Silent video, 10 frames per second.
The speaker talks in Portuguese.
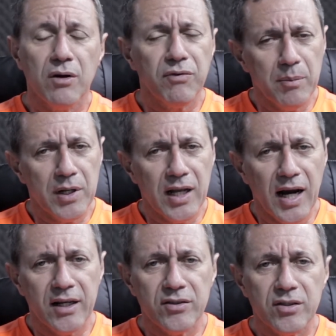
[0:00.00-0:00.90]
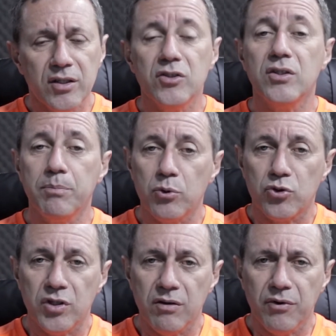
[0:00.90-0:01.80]
familiares e, se
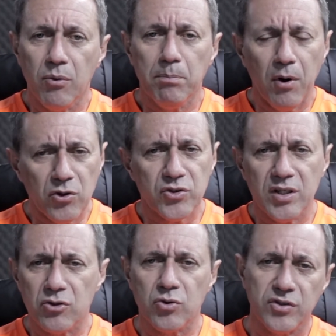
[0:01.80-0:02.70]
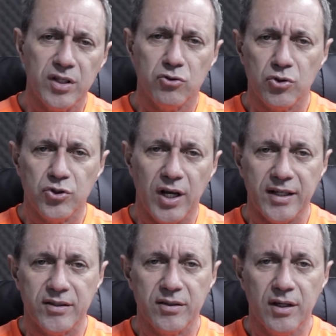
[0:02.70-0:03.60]
possível, postem nas suas redes
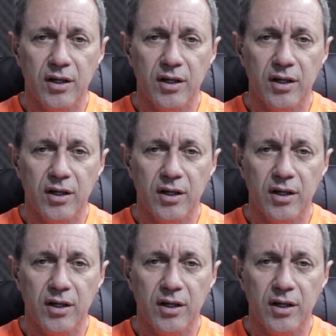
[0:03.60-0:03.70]
sociais.